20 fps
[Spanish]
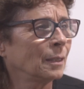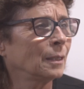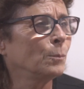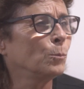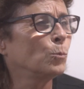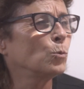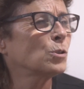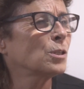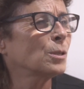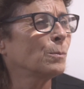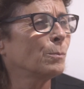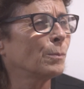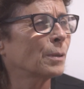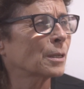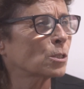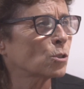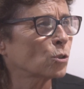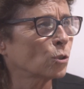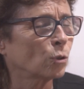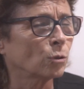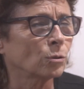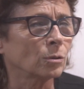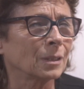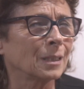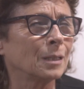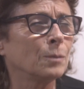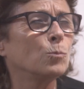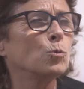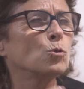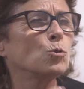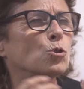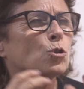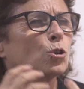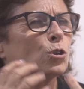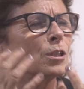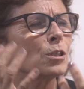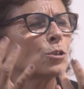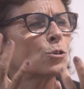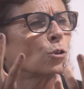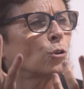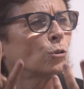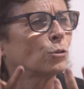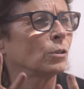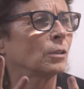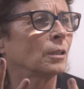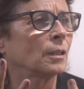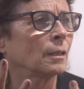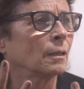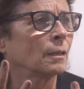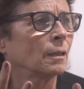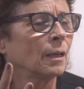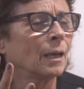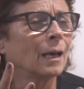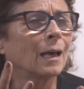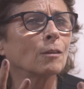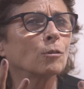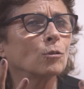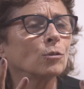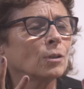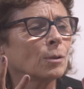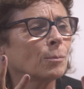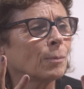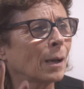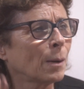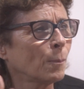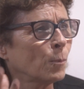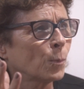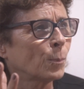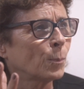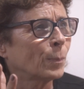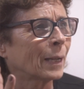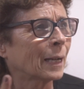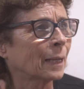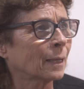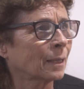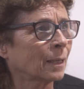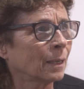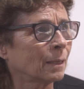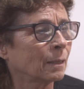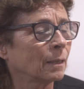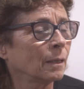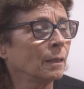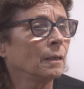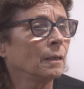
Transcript: y mucha inversión y mucho horizonte. ¿A dónde vamos? ¿Para qué?